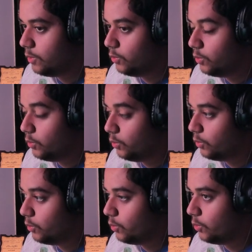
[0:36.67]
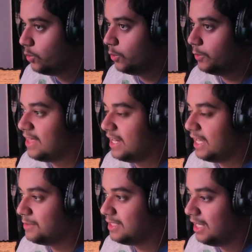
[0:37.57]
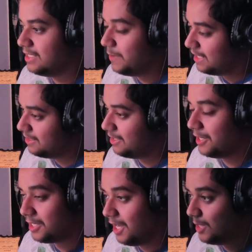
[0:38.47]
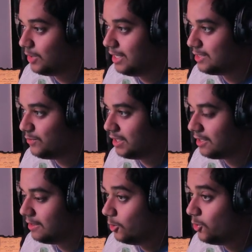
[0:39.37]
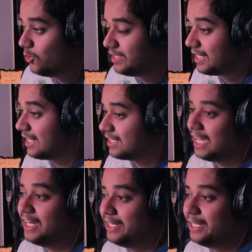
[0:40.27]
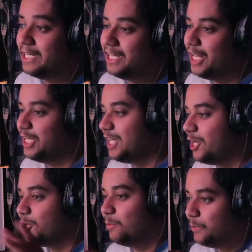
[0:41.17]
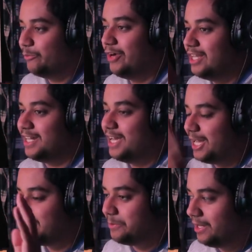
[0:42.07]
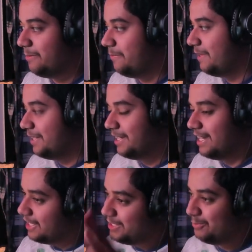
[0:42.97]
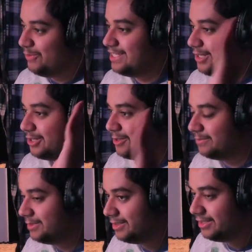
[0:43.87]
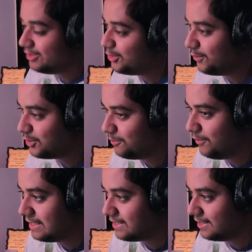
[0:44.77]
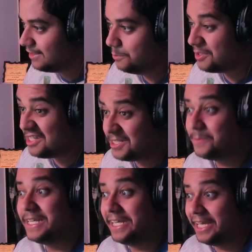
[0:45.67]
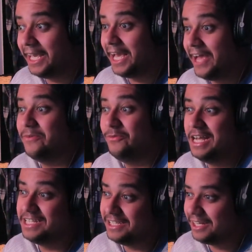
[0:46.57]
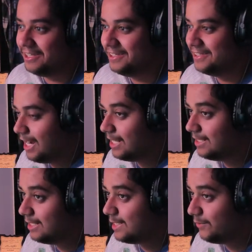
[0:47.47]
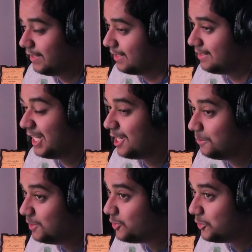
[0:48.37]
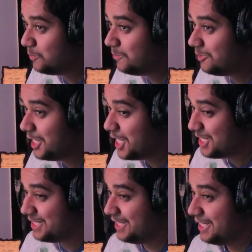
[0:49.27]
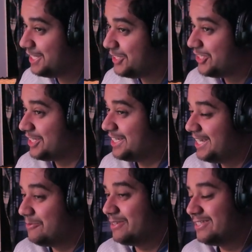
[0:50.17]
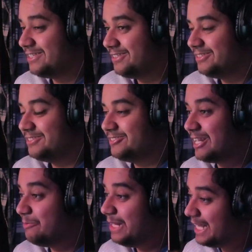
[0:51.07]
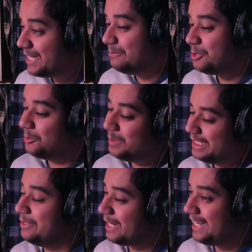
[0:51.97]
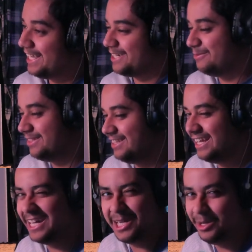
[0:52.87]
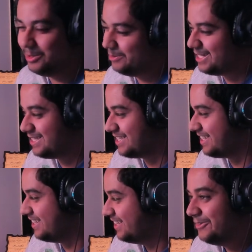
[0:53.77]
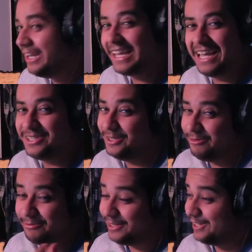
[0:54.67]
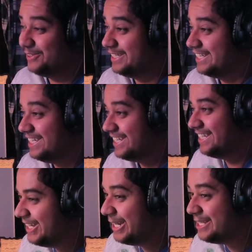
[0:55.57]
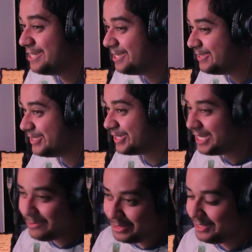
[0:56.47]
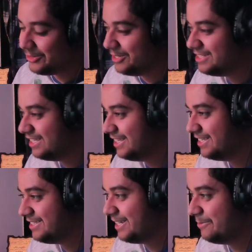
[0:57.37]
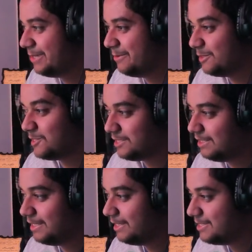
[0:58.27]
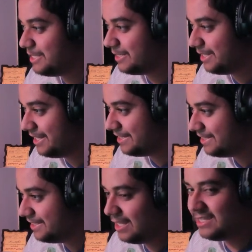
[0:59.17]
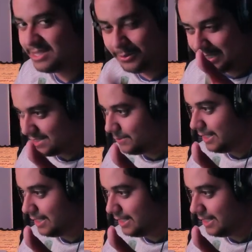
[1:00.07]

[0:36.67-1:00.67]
اوه ثاني 15 بادي حركات والله اتفاق هو جيرارد قال انه انا جايكم بمفاجاه يا شباب انا عندي مفاجاه لكم شوفوا ايش المفاجاه ممكن تخصب تاريخيه هذه مفاجاه ترى عاد الاتفاق راكوا انتم اتي اتي الشرقيه بس ترى بنلقمكم وبعدين نلقم رخيصه صح؟ والله كانت حلوه في مخي والله يا عيال ان نجي انت الشرقيه وبعدين نروح انت الغربيه بس آه، سردي غلط يا سوى لك سوى